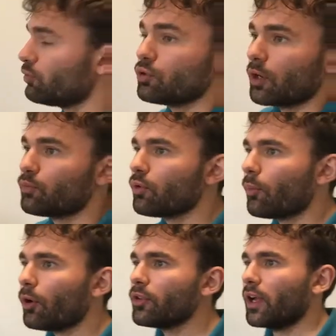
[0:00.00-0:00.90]
puis j'aurais pu en
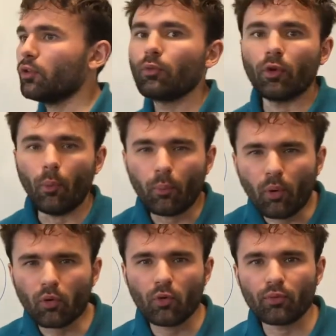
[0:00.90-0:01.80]
prendre un nombre
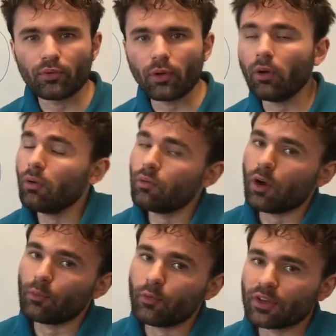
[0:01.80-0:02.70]
beaucoup plus grand ou
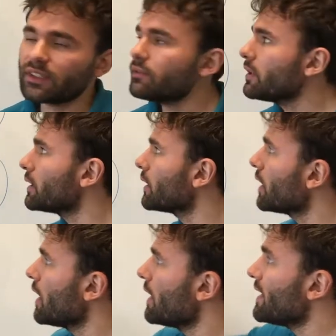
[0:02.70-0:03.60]
un peu moins élevé.
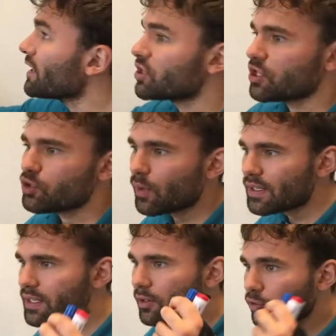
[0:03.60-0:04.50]
Là, j'ai
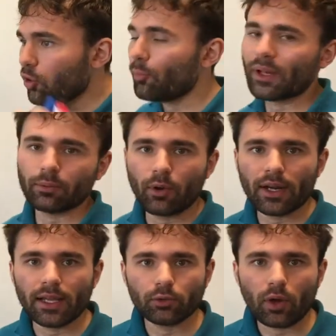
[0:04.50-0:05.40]
choisi complètement
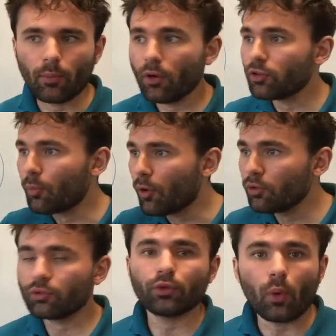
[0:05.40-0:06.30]
aléatoirement d'en
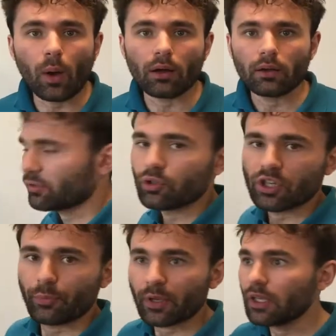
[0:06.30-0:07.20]
prendre trois, parce que
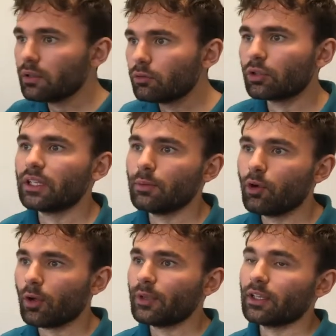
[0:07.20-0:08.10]
j'ai pris totalement
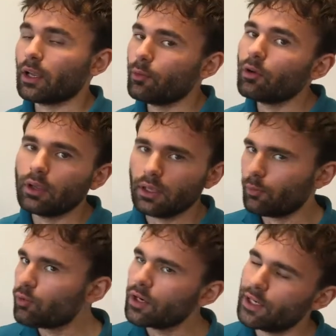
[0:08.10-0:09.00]
arbitrairement et un
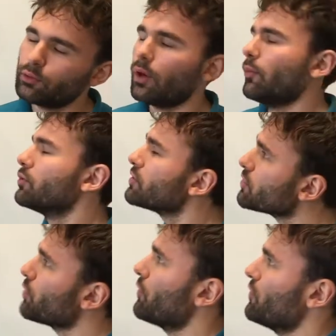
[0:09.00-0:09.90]
peu aléatoirement
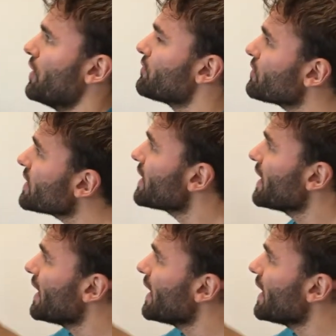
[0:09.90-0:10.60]
aussi, je dois vous l'avouer,